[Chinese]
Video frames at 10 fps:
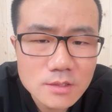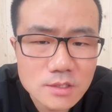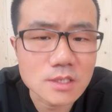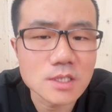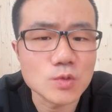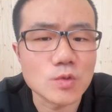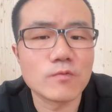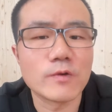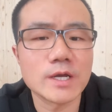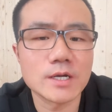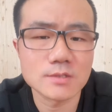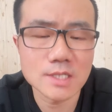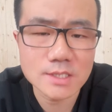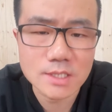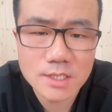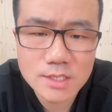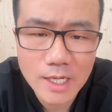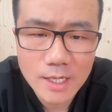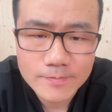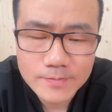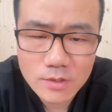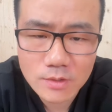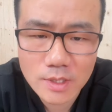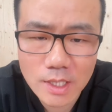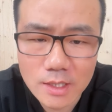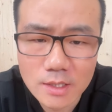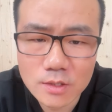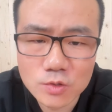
子女围绕在膝下，对不对？